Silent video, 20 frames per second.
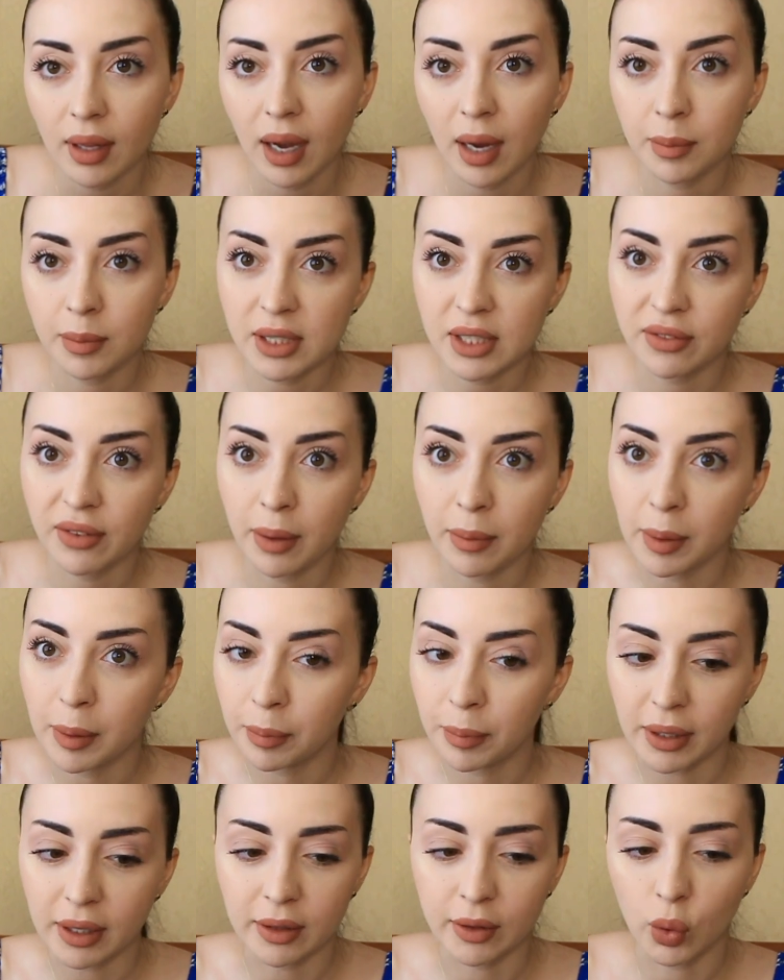А мы с вами
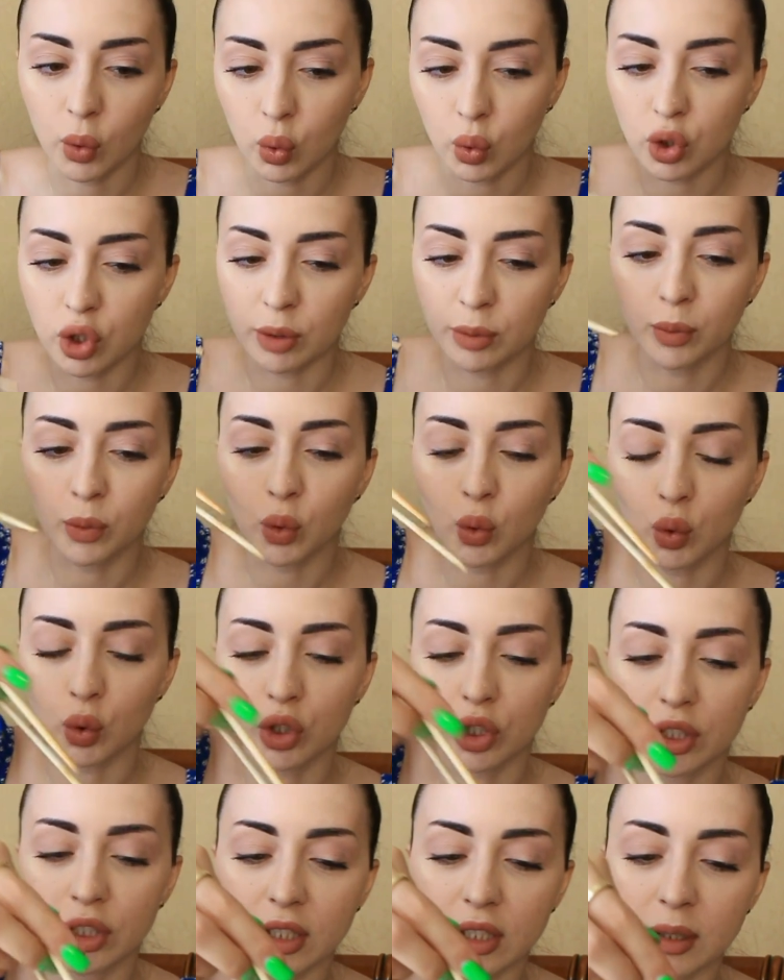продолжим
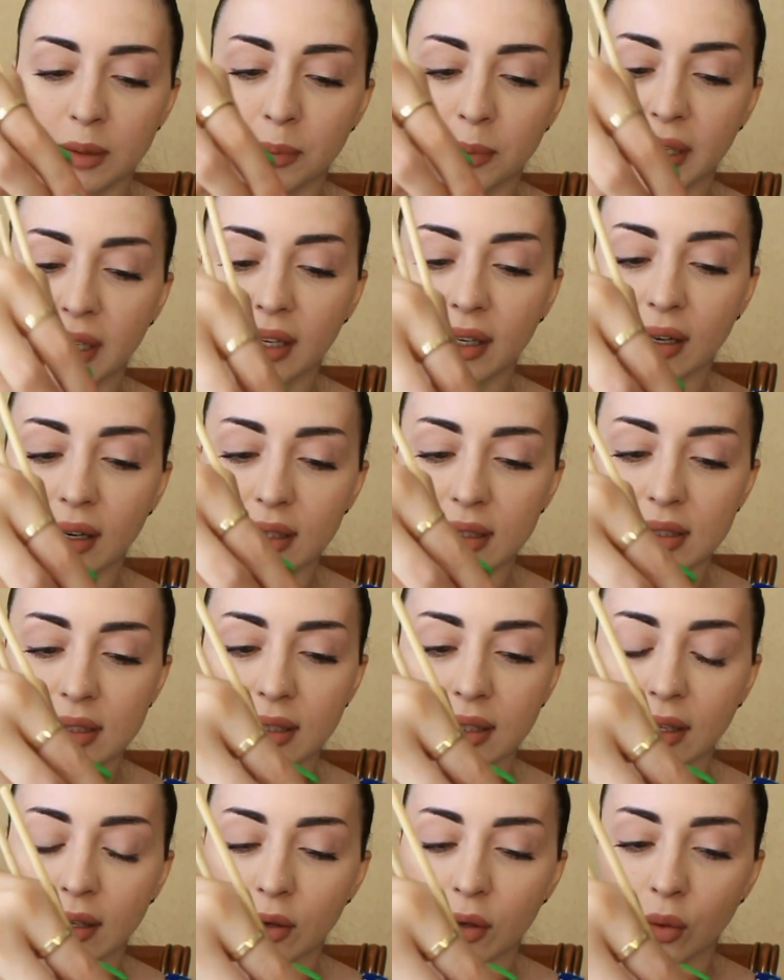кушать эти
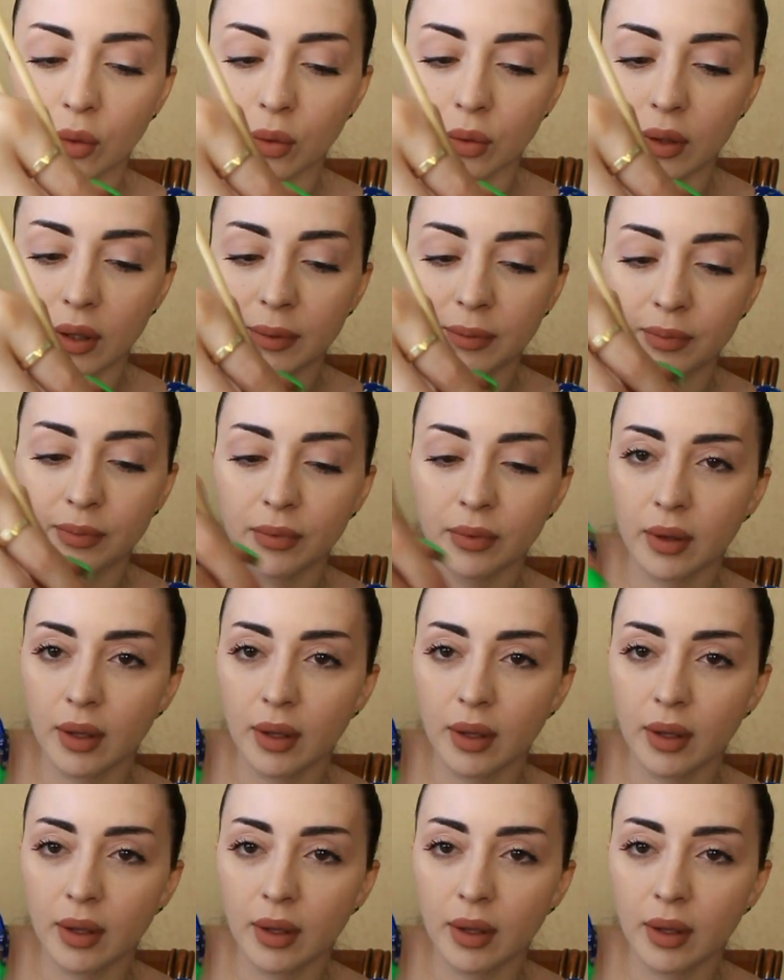прекрасные роллы.